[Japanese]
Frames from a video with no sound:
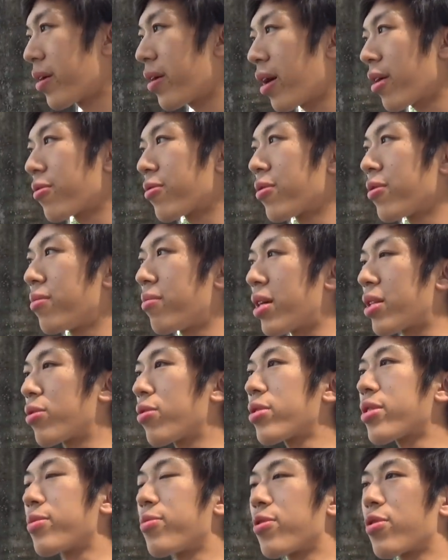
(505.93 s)
あのまあ、
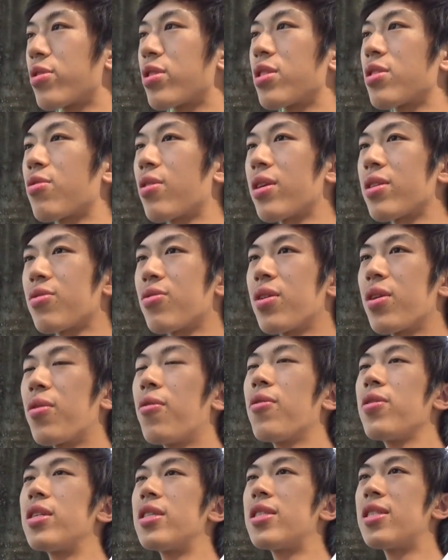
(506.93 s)
どっちもどっちそれはそれは
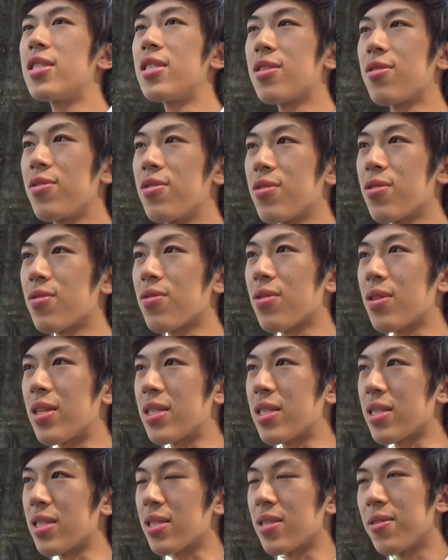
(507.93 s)
美味しいということで
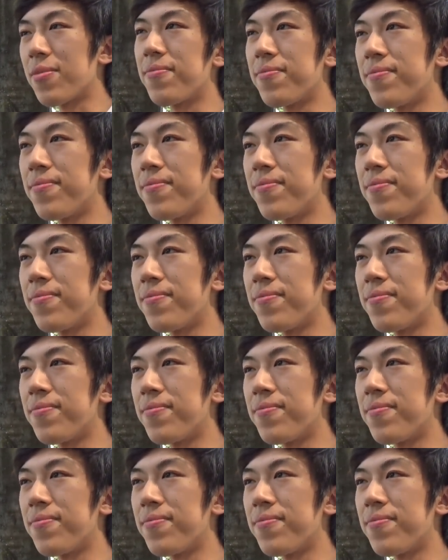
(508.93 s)
す